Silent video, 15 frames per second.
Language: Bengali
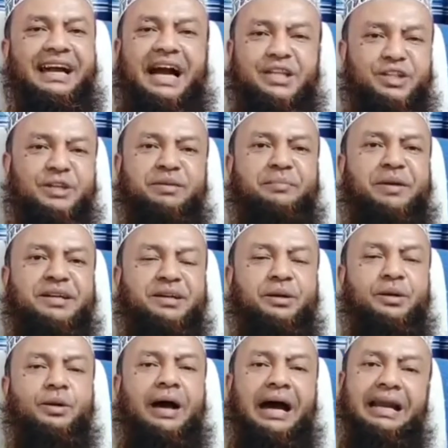আসলে ব্যাপারটা
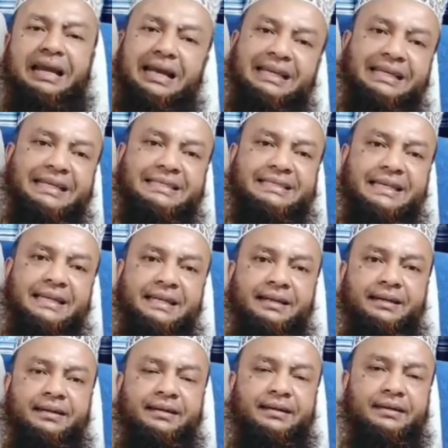হলো আল্লাহ লিখেছেন
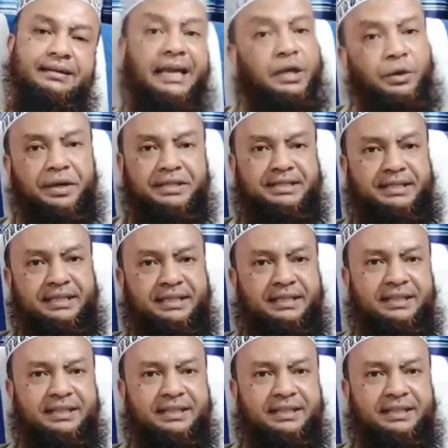তাই হয়েছে